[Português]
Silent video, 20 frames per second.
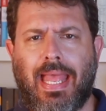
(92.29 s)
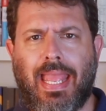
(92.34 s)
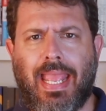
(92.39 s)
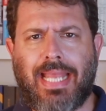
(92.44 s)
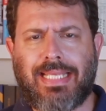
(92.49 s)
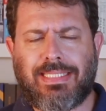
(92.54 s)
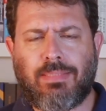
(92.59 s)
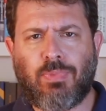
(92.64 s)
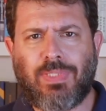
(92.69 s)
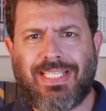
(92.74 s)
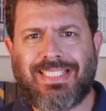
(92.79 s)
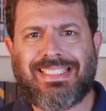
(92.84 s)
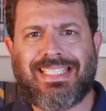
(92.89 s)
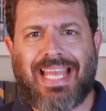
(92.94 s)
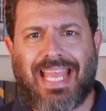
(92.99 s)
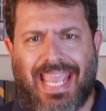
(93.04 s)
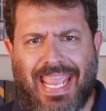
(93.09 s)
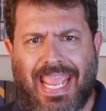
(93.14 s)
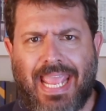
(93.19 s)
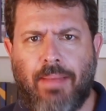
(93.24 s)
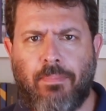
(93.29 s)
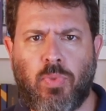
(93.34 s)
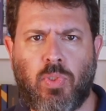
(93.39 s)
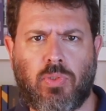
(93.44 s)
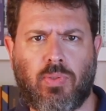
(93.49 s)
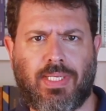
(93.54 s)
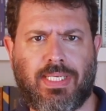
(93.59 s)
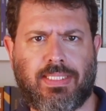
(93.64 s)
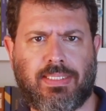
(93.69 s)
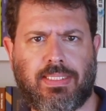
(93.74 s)
essa mudança é
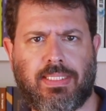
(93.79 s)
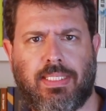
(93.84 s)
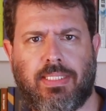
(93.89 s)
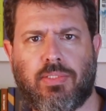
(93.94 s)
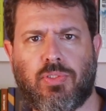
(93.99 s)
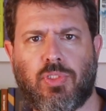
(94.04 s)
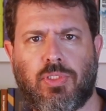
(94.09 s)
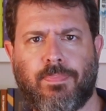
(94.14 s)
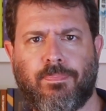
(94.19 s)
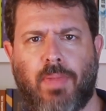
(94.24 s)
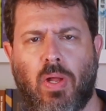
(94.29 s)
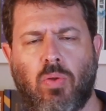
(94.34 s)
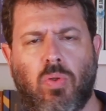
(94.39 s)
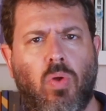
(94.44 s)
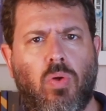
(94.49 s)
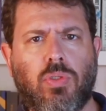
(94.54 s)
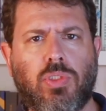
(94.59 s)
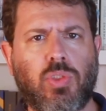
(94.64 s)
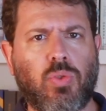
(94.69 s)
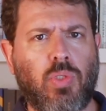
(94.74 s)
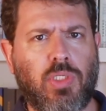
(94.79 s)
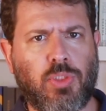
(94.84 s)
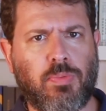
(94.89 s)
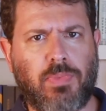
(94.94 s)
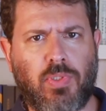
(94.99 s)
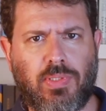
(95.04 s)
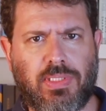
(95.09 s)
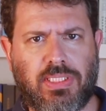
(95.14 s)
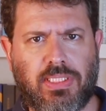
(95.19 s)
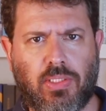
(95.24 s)
muito recente. Ao longo de
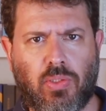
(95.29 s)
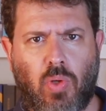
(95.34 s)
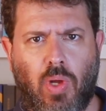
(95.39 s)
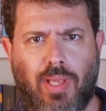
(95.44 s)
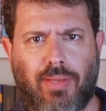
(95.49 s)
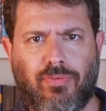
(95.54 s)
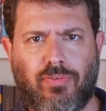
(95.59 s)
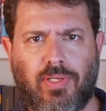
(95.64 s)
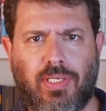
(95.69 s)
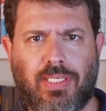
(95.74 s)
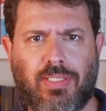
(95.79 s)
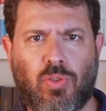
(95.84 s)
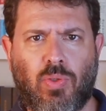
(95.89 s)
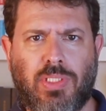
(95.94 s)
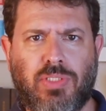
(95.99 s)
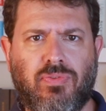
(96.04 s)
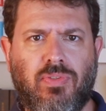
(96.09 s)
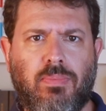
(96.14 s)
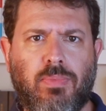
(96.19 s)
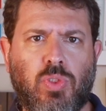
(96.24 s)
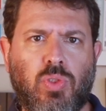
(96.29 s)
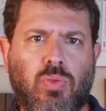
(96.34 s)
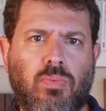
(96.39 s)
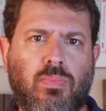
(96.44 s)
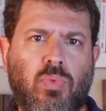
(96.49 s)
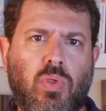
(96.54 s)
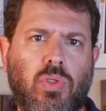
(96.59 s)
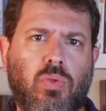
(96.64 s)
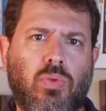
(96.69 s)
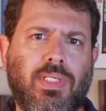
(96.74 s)
2019, nós vimos um
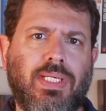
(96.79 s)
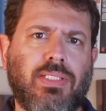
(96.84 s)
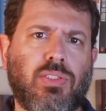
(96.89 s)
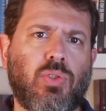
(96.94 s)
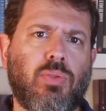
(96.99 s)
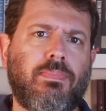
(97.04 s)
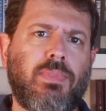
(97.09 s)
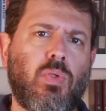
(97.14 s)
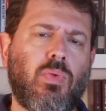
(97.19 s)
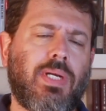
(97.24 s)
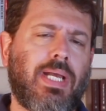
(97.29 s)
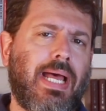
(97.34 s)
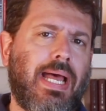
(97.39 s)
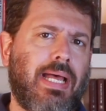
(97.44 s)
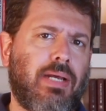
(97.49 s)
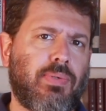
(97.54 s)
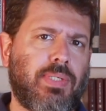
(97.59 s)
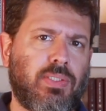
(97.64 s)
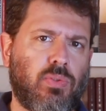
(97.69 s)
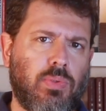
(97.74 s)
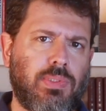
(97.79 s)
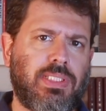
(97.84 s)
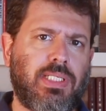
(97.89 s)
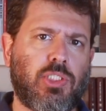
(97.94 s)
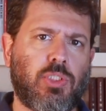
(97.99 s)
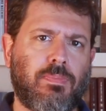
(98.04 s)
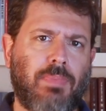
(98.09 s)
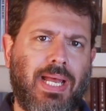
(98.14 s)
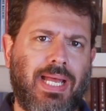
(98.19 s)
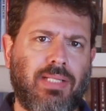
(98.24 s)
Moro que assumiu o cargo
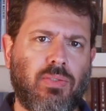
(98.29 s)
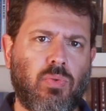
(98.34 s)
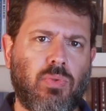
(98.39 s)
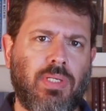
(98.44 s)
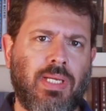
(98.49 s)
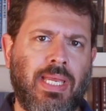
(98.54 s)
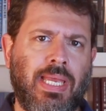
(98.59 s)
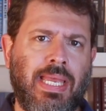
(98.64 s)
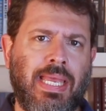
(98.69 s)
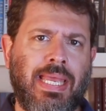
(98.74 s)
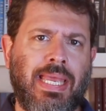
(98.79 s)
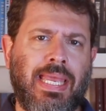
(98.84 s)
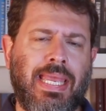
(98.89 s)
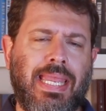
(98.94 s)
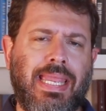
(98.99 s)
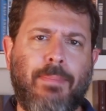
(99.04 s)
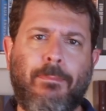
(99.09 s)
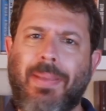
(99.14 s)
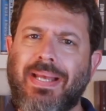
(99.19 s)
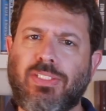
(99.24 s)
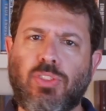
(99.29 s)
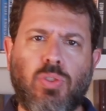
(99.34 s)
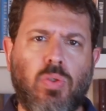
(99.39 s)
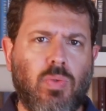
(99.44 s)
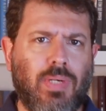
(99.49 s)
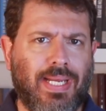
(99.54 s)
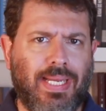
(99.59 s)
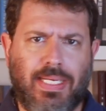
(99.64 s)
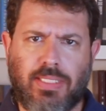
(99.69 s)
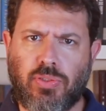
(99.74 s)
entusiasmado e passou
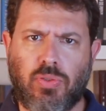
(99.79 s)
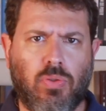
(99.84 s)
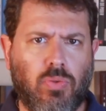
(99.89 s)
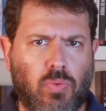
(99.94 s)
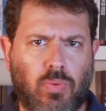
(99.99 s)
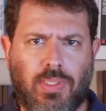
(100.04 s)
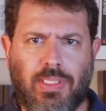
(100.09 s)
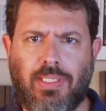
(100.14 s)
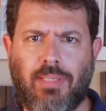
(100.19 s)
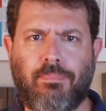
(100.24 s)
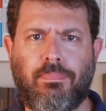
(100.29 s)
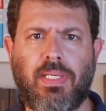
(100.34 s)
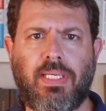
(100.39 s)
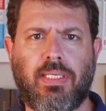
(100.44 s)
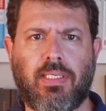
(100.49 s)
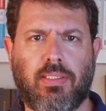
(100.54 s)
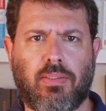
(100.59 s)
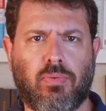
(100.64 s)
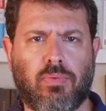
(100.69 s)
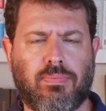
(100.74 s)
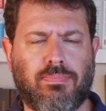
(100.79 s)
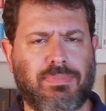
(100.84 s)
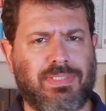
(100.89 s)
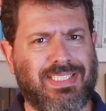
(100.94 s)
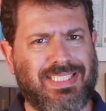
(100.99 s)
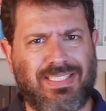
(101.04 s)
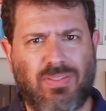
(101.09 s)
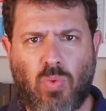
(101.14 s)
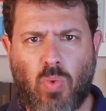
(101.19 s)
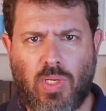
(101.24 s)
o resto do ano apanhando,
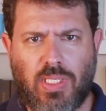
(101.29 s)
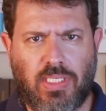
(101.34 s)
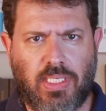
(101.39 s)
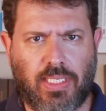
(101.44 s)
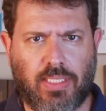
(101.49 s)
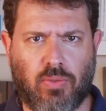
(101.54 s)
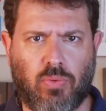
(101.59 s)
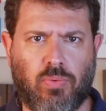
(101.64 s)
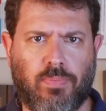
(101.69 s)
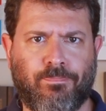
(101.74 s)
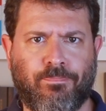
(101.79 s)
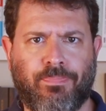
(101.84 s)
se encolhendo.